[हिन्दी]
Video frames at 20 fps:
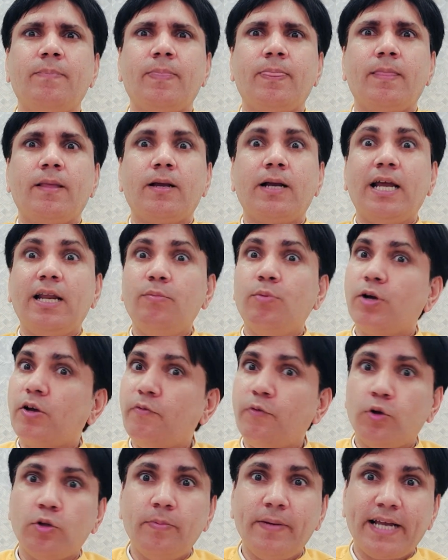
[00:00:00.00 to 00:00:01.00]
गरीबों के
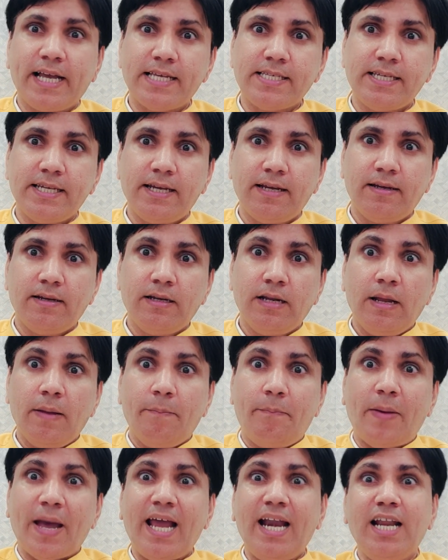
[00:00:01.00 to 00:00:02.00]
विरोध में कैसे
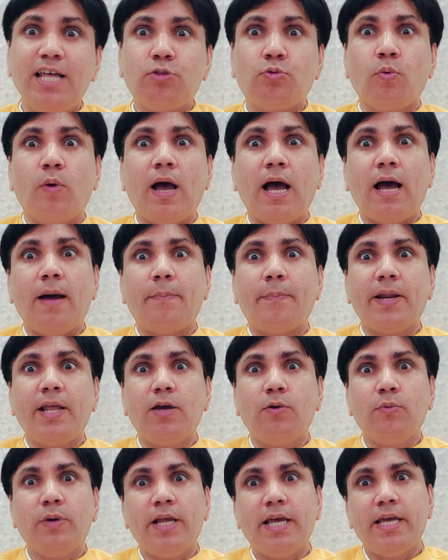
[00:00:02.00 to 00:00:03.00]
पहले तो आपने
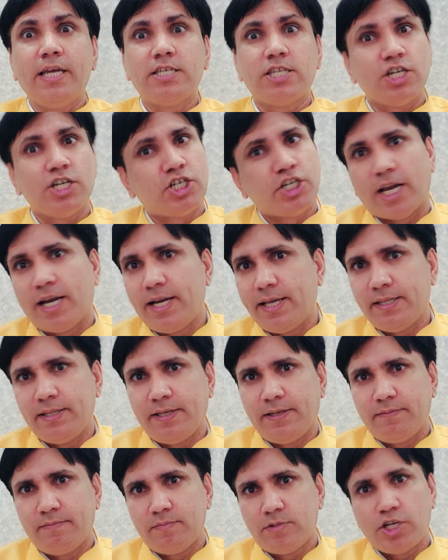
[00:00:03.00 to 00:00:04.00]
उन्हें शिक्षा नहीं
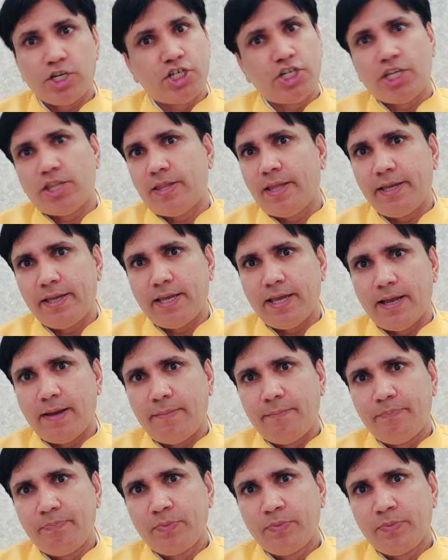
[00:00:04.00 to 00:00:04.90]
दी शिक्षित नहीं किया